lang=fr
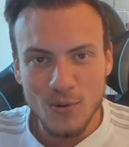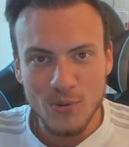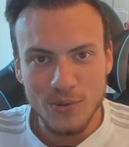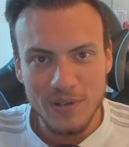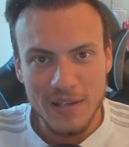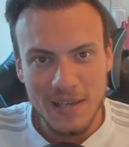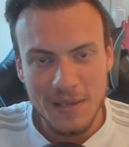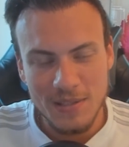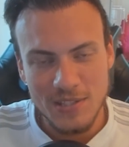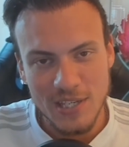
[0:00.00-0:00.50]
qu'on
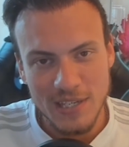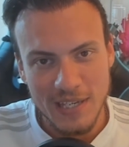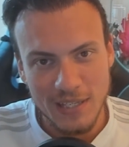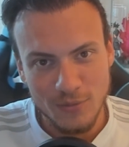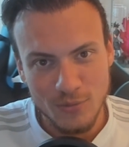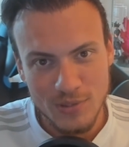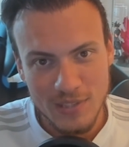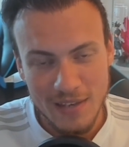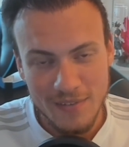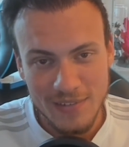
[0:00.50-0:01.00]
aille checker
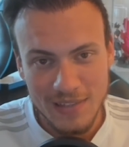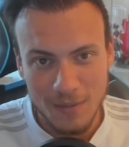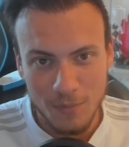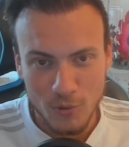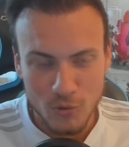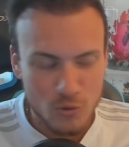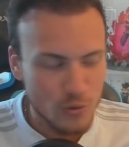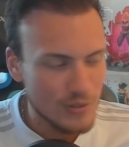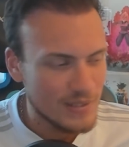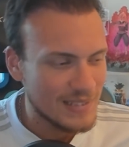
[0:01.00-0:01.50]
tout ça,
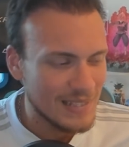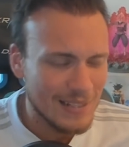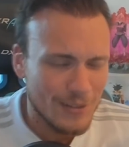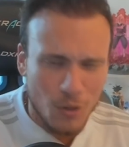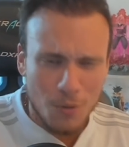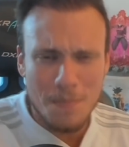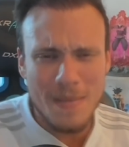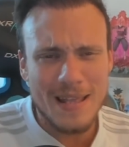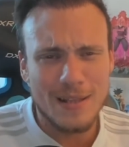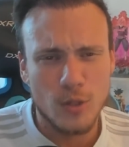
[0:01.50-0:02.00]
évidemment, tu le sais, de
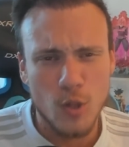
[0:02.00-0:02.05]
mettre